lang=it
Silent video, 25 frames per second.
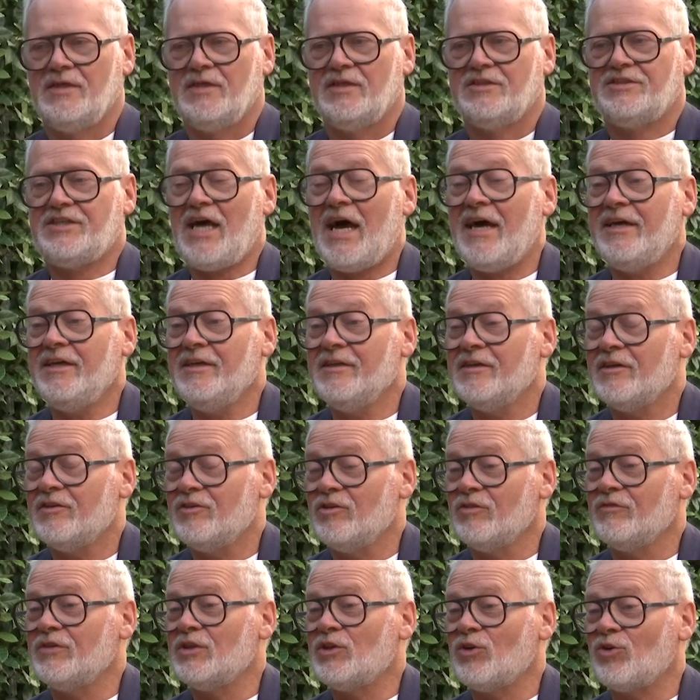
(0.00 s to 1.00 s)
Sai,
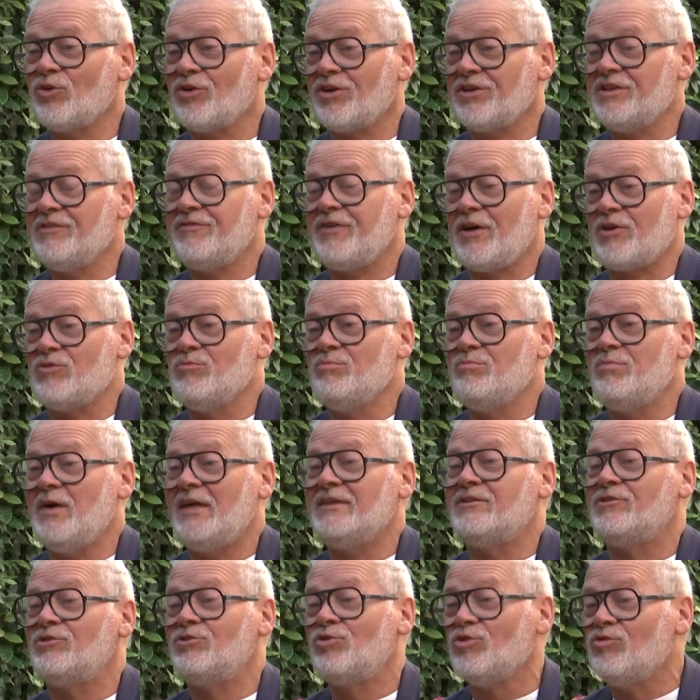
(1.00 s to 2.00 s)
non vedo l'ora di fare un
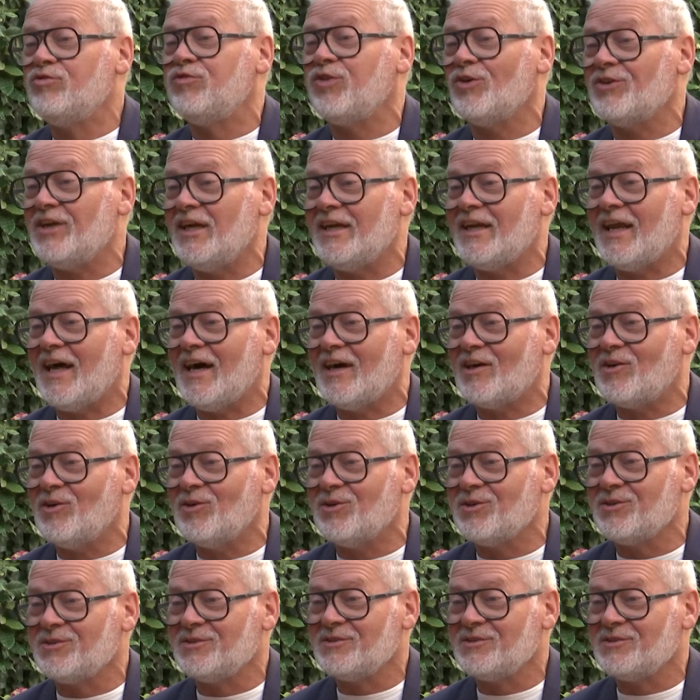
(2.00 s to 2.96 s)
bel tuffo nel lago.